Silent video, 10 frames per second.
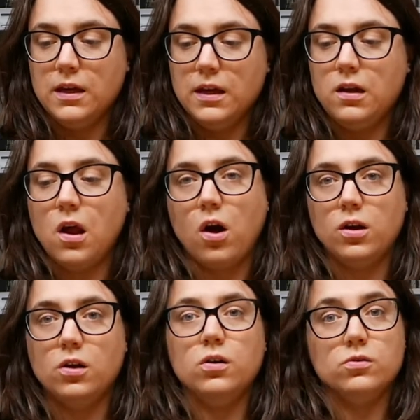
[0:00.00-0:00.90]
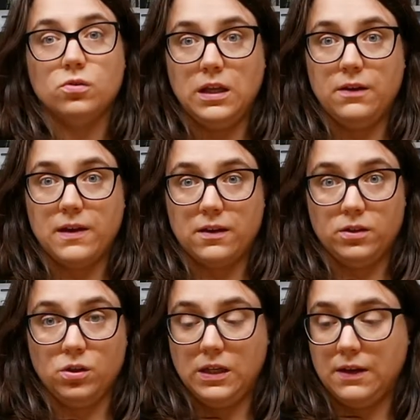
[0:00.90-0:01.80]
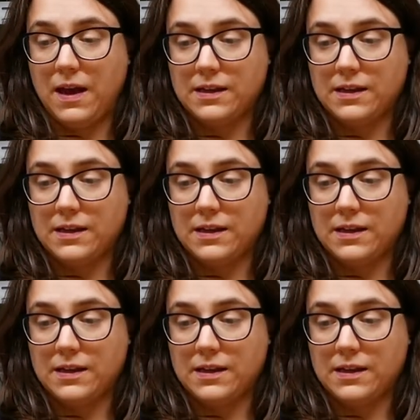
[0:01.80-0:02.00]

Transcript: L'olio di oliva